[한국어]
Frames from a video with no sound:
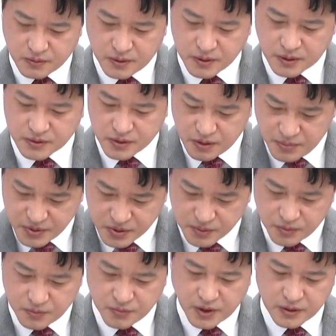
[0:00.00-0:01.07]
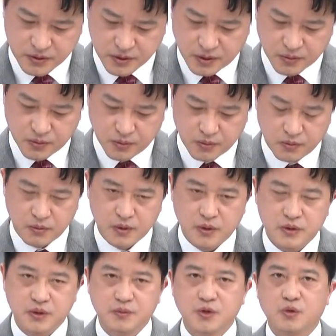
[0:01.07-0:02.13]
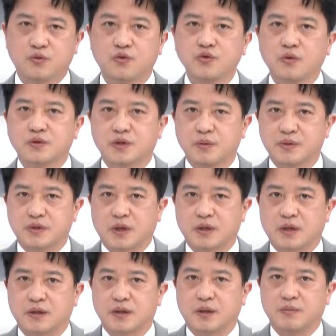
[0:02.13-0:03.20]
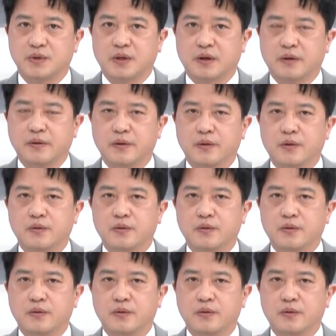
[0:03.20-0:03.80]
그렇죠. 거기다 서비스 보면 괜찮고 심지어 구독 서비스까지 한답니다. 네.